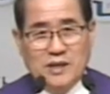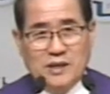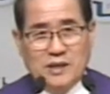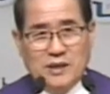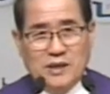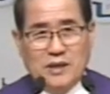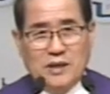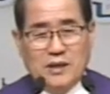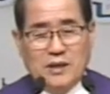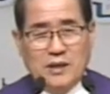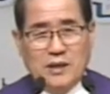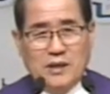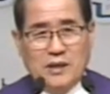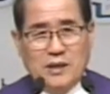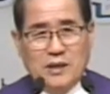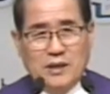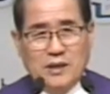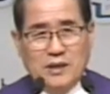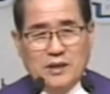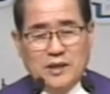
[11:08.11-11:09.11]
예.
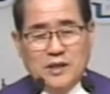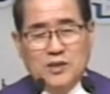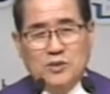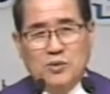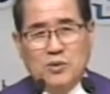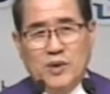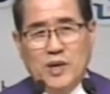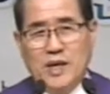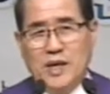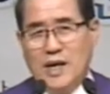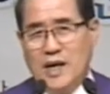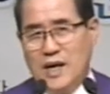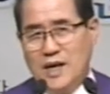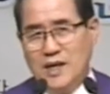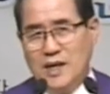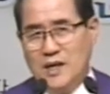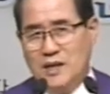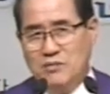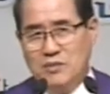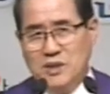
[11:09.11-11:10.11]
기도해야
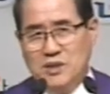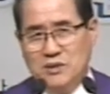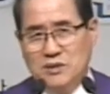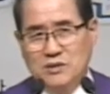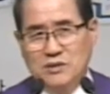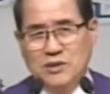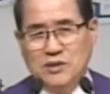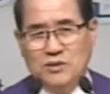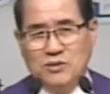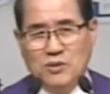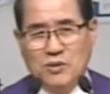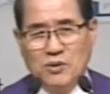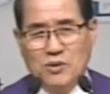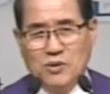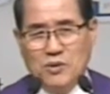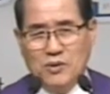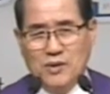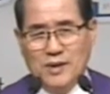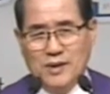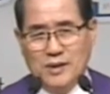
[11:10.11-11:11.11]
하나님이
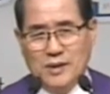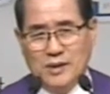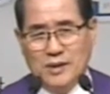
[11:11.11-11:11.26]
들으시고,